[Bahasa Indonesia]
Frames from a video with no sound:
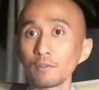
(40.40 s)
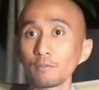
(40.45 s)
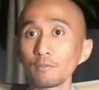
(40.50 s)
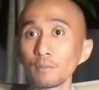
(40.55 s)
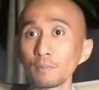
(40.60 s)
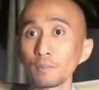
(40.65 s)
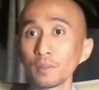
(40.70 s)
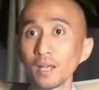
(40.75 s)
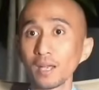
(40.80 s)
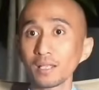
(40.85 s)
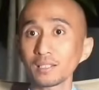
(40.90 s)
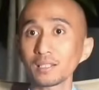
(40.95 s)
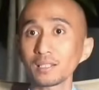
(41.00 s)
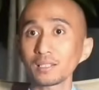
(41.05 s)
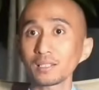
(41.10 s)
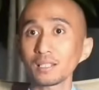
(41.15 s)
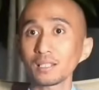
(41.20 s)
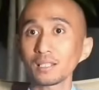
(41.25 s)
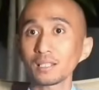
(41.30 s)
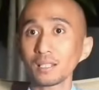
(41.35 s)
Dan
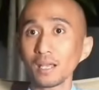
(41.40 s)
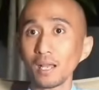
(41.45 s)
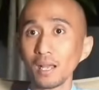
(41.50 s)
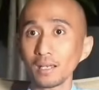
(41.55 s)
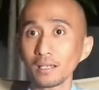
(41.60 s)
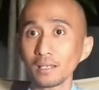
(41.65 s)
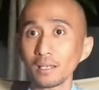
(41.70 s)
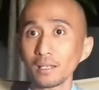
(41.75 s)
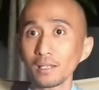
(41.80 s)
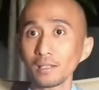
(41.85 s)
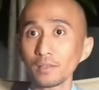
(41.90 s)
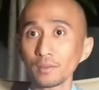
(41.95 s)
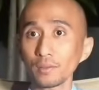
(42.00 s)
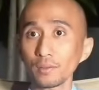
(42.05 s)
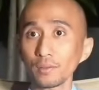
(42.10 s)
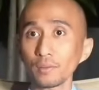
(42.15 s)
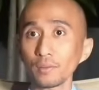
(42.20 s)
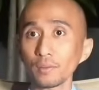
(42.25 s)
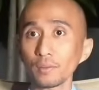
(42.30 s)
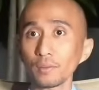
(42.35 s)
vibrasi cinta Anda
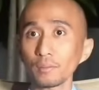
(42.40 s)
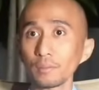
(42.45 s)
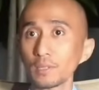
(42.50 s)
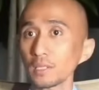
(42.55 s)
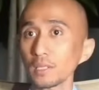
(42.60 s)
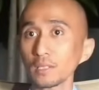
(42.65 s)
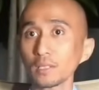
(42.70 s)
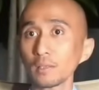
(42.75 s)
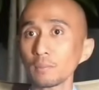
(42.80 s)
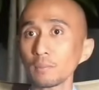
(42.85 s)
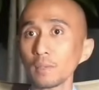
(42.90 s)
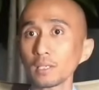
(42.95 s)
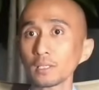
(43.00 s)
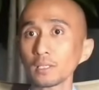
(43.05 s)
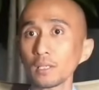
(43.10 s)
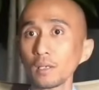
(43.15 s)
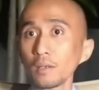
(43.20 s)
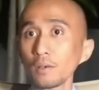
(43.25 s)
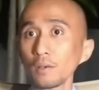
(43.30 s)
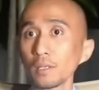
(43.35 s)
itu bisa
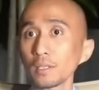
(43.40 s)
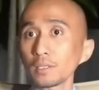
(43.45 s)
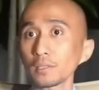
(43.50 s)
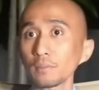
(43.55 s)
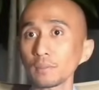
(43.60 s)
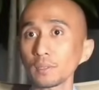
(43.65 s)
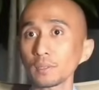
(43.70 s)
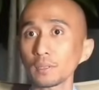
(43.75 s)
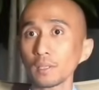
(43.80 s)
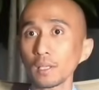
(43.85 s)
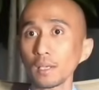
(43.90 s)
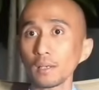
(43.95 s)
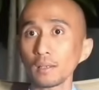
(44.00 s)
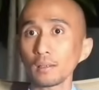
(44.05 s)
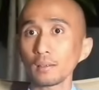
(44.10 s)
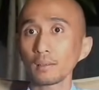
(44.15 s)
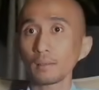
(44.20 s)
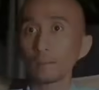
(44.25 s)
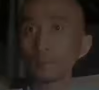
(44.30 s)
terbaca oleh semesta.